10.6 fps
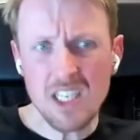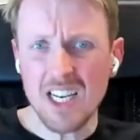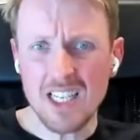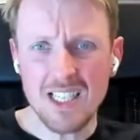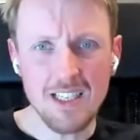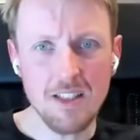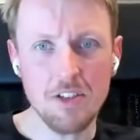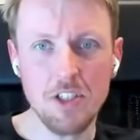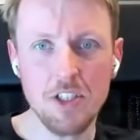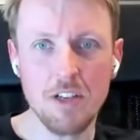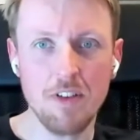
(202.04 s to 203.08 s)
gerencia. Então a gente
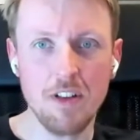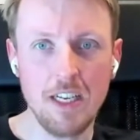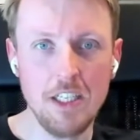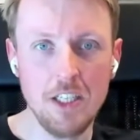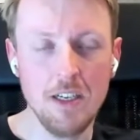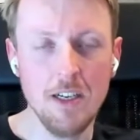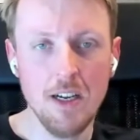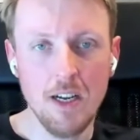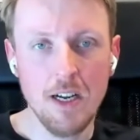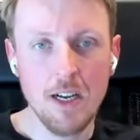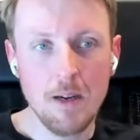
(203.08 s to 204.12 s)
está falando aí de
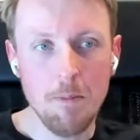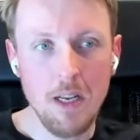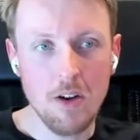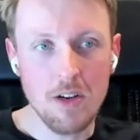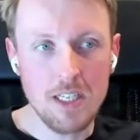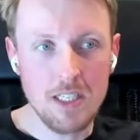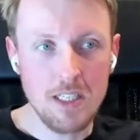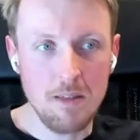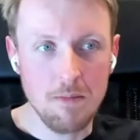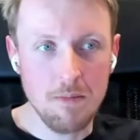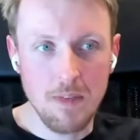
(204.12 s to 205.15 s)
bilhões e,
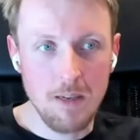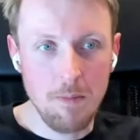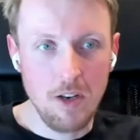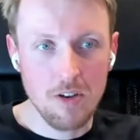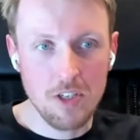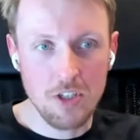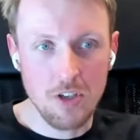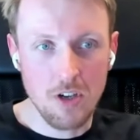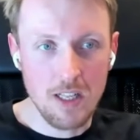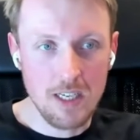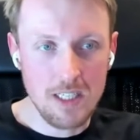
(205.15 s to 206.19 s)
e bilhões de
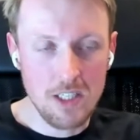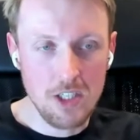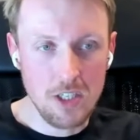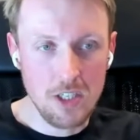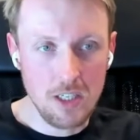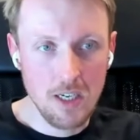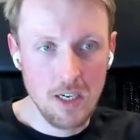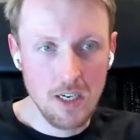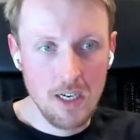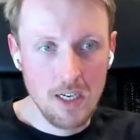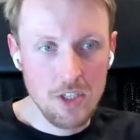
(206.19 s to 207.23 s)
dólares de
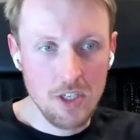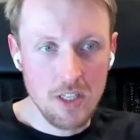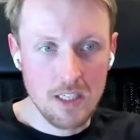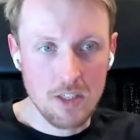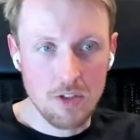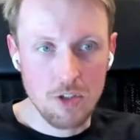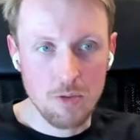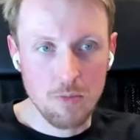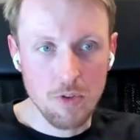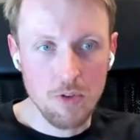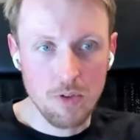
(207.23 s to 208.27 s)
de transações do
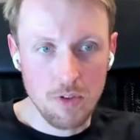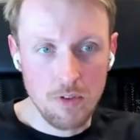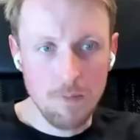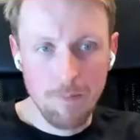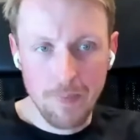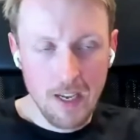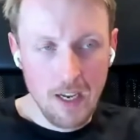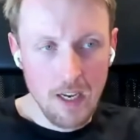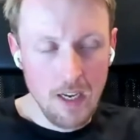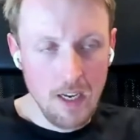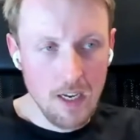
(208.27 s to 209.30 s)
mundo todo.
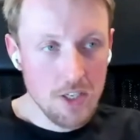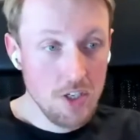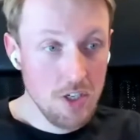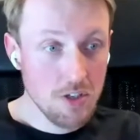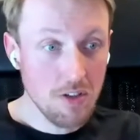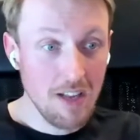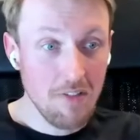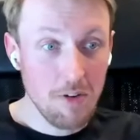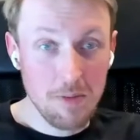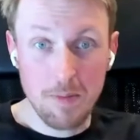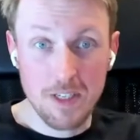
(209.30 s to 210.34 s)
E antes disso, eu estava
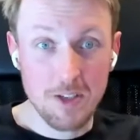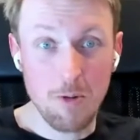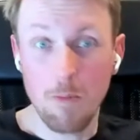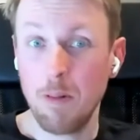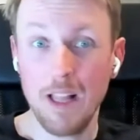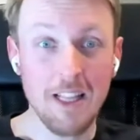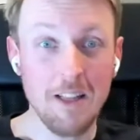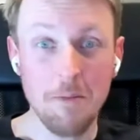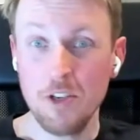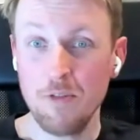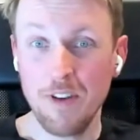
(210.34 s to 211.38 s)
numa empresa completamente
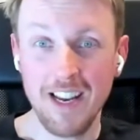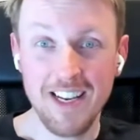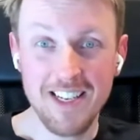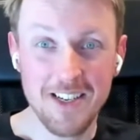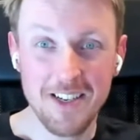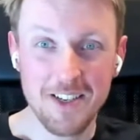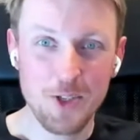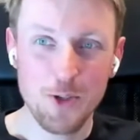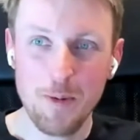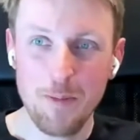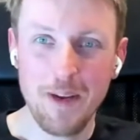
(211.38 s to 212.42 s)
diferente,
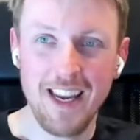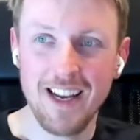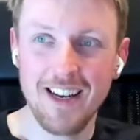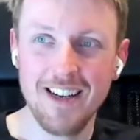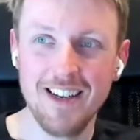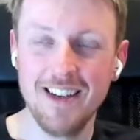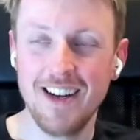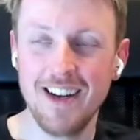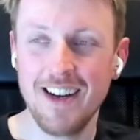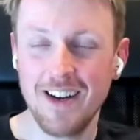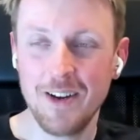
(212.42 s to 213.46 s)
super pequena,
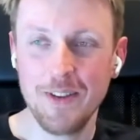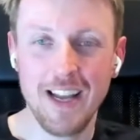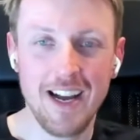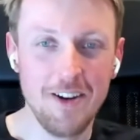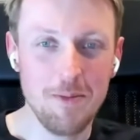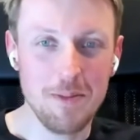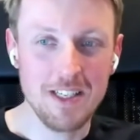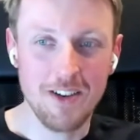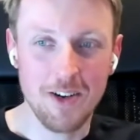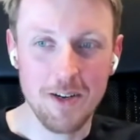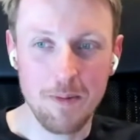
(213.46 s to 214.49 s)
uh, o Tile, uma
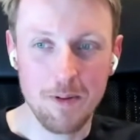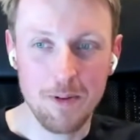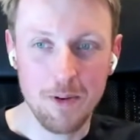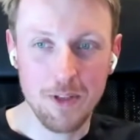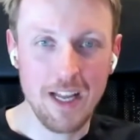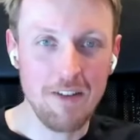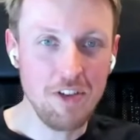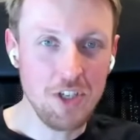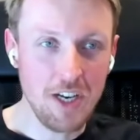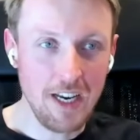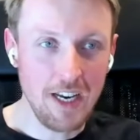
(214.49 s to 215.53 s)
startup, eu rodava
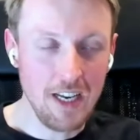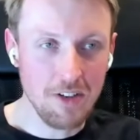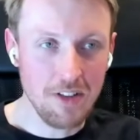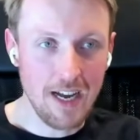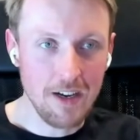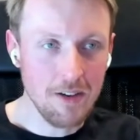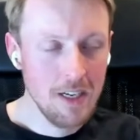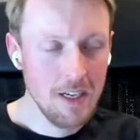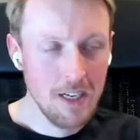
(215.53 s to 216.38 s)
engenharia no Tile,